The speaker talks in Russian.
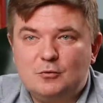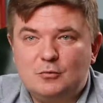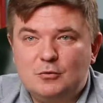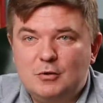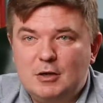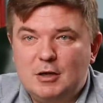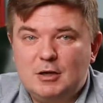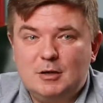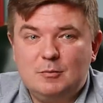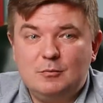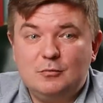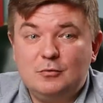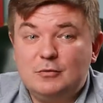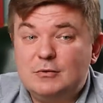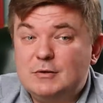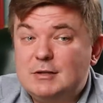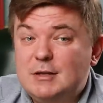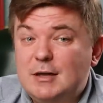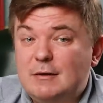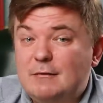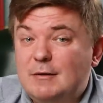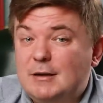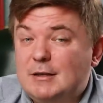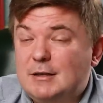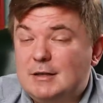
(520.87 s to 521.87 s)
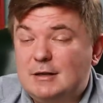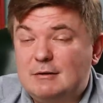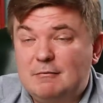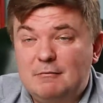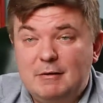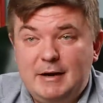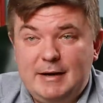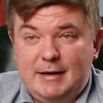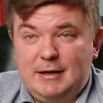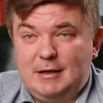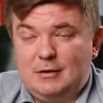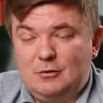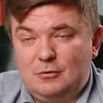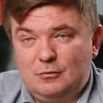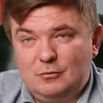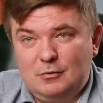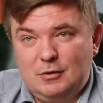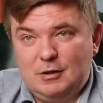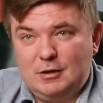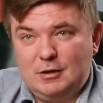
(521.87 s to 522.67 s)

куда-нибудь, сдавать их в аренду,